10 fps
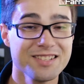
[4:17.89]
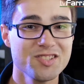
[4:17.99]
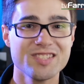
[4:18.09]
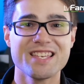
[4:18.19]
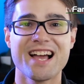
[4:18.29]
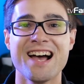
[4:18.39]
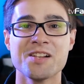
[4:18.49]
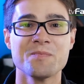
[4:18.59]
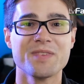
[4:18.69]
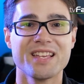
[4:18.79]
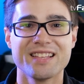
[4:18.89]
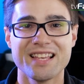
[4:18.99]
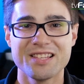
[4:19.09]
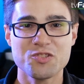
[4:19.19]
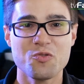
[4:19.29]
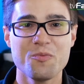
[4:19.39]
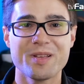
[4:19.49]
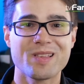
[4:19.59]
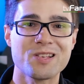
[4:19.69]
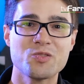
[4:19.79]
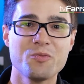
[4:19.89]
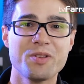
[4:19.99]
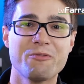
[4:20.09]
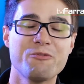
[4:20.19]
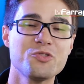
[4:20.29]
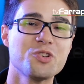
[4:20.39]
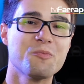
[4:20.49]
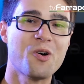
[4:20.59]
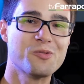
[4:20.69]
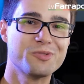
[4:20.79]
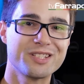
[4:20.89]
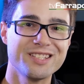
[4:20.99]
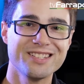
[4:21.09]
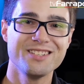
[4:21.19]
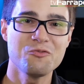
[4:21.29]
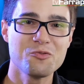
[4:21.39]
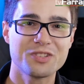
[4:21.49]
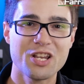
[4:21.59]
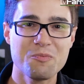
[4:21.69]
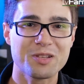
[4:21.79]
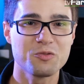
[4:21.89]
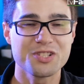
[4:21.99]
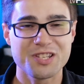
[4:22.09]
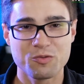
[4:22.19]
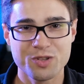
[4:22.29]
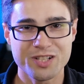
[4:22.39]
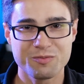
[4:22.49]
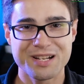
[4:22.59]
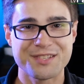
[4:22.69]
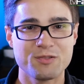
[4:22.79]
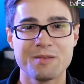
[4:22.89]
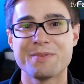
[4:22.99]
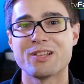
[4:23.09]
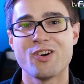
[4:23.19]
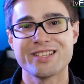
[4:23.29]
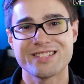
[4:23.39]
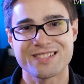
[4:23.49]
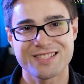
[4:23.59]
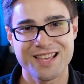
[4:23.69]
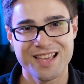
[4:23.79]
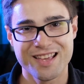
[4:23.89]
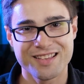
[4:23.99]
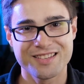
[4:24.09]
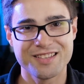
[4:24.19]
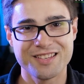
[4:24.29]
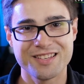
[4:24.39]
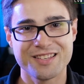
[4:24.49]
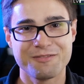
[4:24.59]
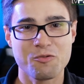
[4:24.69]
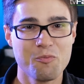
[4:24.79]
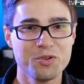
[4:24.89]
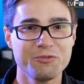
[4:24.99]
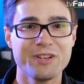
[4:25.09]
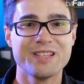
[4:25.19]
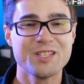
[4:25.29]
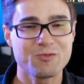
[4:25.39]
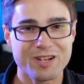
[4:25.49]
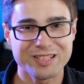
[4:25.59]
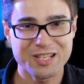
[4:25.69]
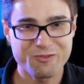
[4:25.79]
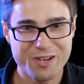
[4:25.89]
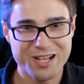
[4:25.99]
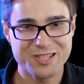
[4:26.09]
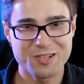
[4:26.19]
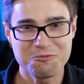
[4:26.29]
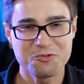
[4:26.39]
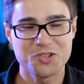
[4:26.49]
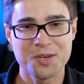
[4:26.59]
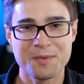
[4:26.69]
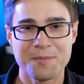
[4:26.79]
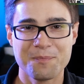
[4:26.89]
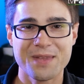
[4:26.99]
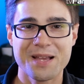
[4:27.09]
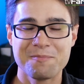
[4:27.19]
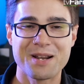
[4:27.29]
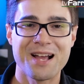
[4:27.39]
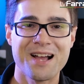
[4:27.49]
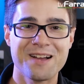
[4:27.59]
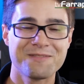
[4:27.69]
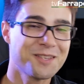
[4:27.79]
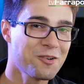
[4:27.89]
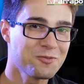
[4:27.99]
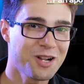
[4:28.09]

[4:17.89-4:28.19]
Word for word: Antes de encerrar, né, deixa eu comentar sobre futebol, porque encontrei uma torcedora do Brasil de Pelotas que ficou muito feliz com a classificação do time para a final do